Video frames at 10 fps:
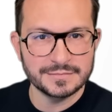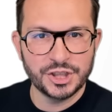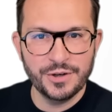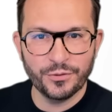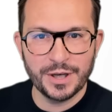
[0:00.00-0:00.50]

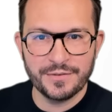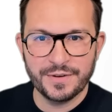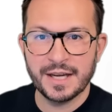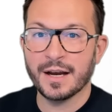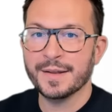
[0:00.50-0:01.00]
chiffres
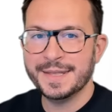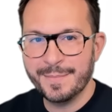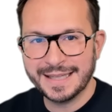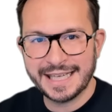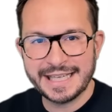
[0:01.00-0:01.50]
d'affaires
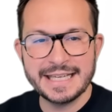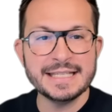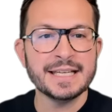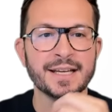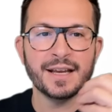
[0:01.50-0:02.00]

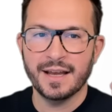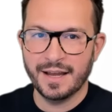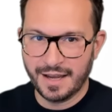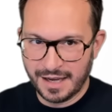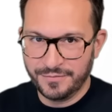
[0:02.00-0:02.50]
dématérialisés
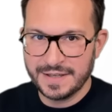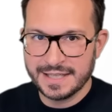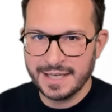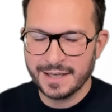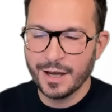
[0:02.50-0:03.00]
et
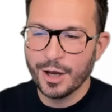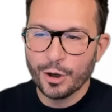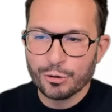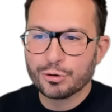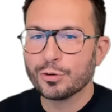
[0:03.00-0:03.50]
physiques
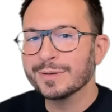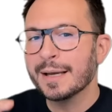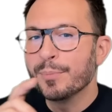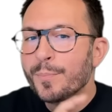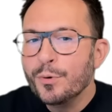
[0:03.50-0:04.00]
sont
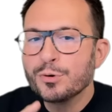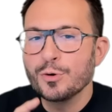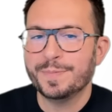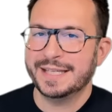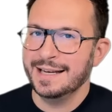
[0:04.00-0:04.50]
un peu plus
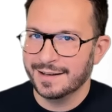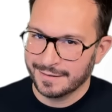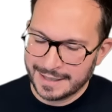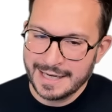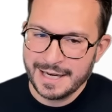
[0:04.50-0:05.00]
subtils
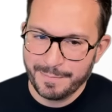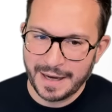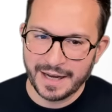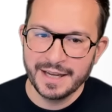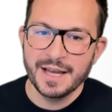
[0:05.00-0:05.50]
qu'il n'y
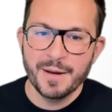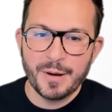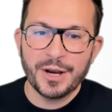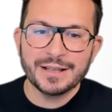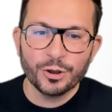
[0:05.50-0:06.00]
paraît.
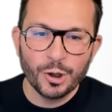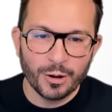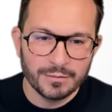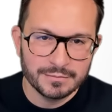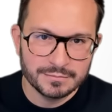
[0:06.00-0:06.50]
Mais en attendant,